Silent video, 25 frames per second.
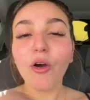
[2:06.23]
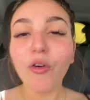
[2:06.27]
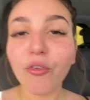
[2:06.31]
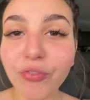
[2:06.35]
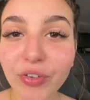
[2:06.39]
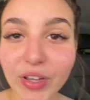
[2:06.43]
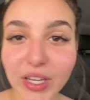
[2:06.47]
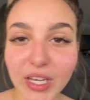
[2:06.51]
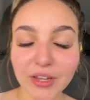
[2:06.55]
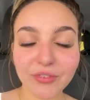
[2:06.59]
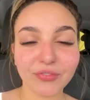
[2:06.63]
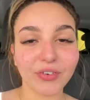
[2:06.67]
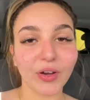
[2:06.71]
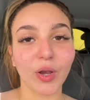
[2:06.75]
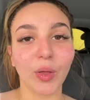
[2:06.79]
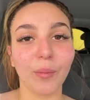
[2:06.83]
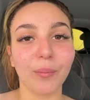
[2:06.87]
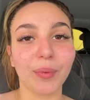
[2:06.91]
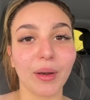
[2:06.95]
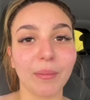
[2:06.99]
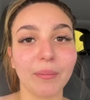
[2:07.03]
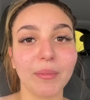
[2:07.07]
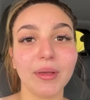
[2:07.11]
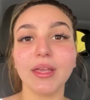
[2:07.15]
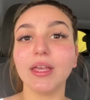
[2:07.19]
o Vini falou
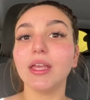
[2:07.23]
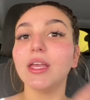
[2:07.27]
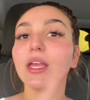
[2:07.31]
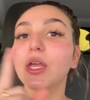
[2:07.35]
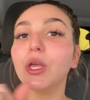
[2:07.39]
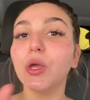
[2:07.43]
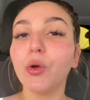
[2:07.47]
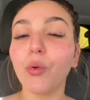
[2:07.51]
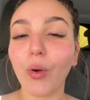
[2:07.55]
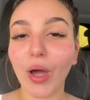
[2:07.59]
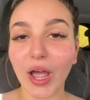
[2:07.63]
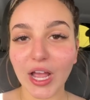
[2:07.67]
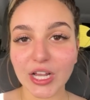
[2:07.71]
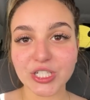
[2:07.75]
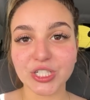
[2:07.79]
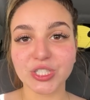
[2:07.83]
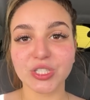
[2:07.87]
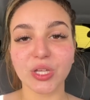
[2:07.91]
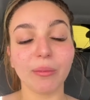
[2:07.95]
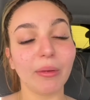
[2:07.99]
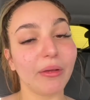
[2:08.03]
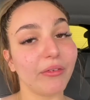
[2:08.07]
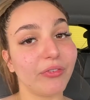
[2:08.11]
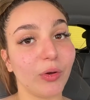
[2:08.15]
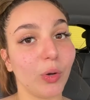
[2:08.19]
pra mim e o Ed
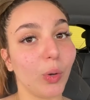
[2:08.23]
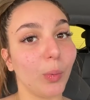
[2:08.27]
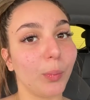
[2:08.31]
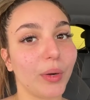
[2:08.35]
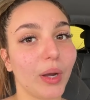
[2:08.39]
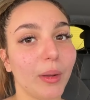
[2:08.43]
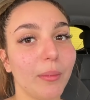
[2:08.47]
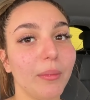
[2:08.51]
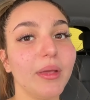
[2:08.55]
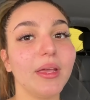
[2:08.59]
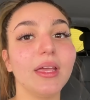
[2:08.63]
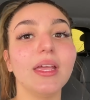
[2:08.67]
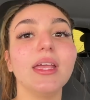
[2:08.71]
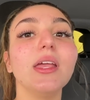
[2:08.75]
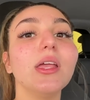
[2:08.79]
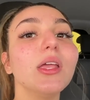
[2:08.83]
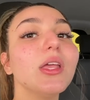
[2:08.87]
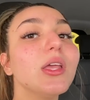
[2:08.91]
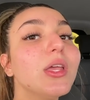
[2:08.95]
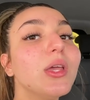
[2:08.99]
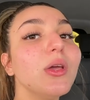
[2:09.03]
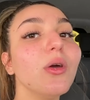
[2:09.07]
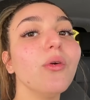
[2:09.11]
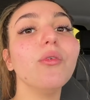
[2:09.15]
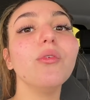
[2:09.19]
também falou pra mim
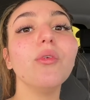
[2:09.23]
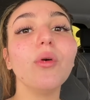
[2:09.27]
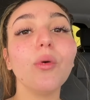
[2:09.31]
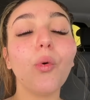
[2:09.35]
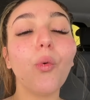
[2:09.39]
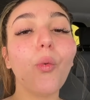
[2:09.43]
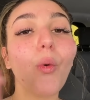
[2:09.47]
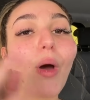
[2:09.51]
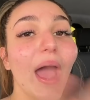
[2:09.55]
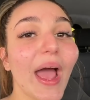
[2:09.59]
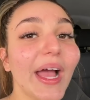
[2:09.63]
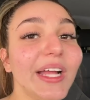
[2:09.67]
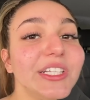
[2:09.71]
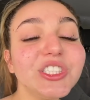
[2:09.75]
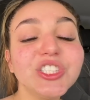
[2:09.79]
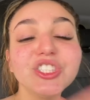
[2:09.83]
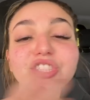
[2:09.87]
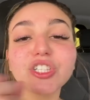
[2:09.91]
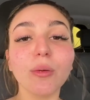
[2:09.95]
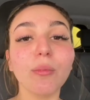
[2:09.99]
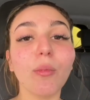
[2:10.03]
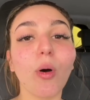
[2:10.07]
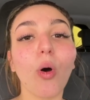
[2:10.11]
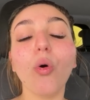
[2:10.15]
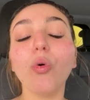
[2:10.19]
que o, o Ed
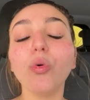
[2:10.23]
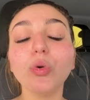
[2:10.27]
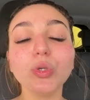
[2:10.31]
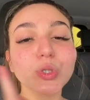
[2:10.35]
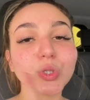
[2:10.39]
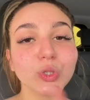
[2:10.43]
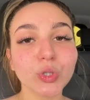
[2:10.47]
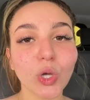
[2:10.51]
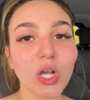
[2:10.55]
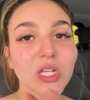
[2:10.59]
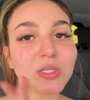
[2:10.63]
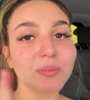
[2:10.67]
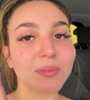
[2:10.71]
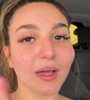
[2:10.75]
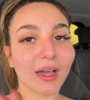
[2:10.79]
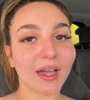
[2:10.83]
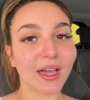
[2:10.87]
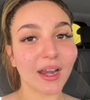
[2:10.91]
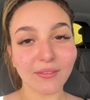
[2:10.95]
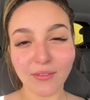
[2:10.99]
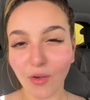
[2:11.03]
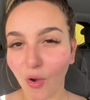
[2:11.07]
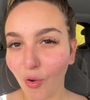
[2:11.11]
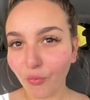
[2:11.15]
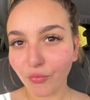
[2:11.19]
chamou os dois pra
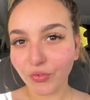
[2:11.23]
gravar o